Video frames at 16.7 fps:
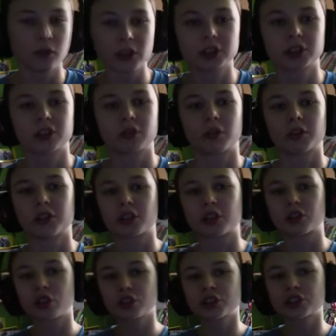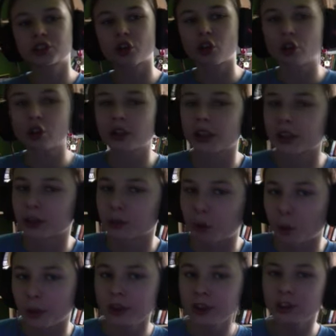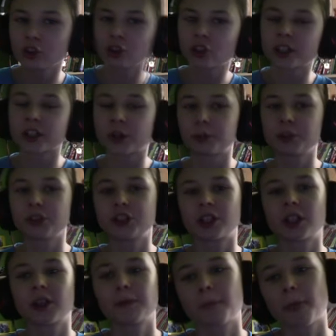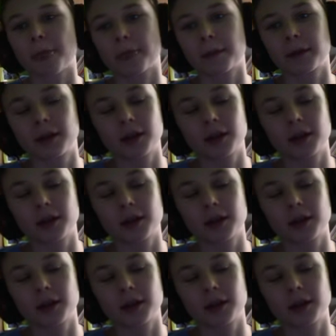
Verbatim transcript: Właśnie, słuchajcie, ktoś jeszcze ogląda ten moment, to niech napisze...